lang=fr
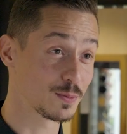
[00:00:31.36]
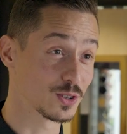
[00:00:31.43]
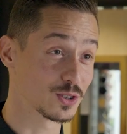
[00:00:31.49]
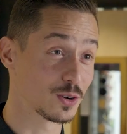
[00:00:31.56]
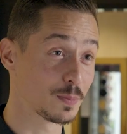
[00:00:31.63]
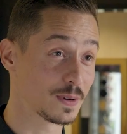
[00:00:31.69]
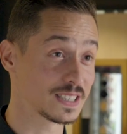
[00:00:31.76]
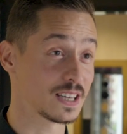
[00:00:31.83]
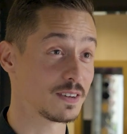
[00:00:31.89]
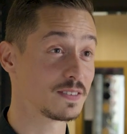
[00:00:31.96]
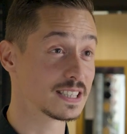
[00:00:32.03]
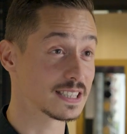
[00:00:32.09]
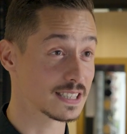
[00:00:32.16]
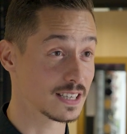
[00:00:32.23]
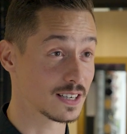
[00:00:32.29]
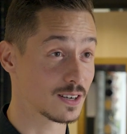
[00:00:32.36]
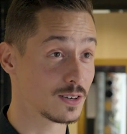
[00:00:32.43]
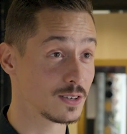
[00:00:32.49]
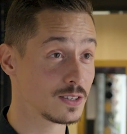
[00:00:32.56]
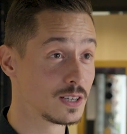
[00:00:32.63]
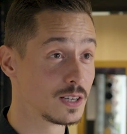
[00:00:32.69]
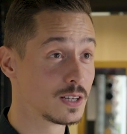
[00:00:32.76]
mon entreprise à 25
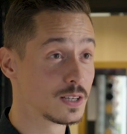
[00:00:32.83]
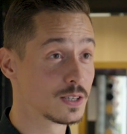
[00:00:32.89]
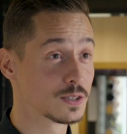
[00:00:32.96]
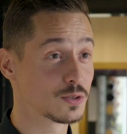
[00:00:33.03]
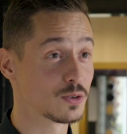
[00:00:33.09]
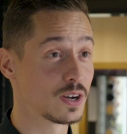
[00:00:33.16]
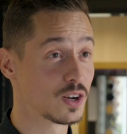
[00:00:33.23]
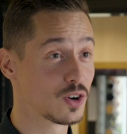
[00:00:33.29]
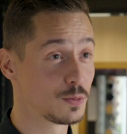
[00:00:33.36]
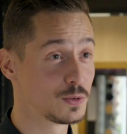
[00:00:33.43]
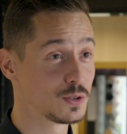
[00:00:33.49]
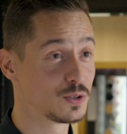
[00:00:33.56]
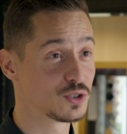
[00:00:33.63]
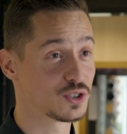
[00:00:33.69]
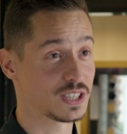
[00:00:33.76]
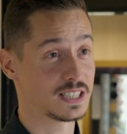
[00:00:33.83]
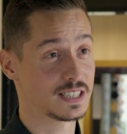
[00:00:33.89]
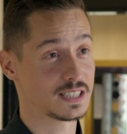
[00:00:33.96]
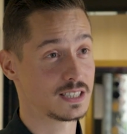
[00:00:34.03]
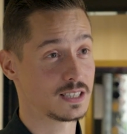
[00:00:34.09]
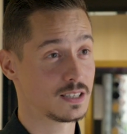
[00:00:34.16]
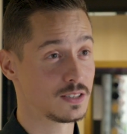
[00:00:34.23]
ans sur la commune de
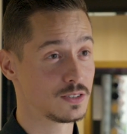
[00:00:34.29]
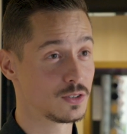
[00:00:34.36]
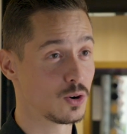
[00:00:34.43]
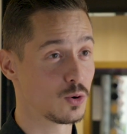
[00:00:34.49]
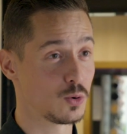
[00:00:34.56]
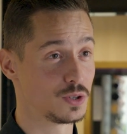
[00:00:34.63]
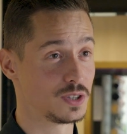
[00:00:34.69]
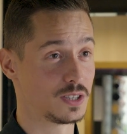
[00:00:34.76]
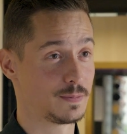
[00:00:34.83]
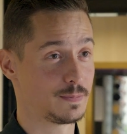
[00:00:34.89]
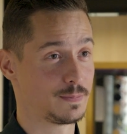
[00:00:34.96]
Genasse, dans le Rhône.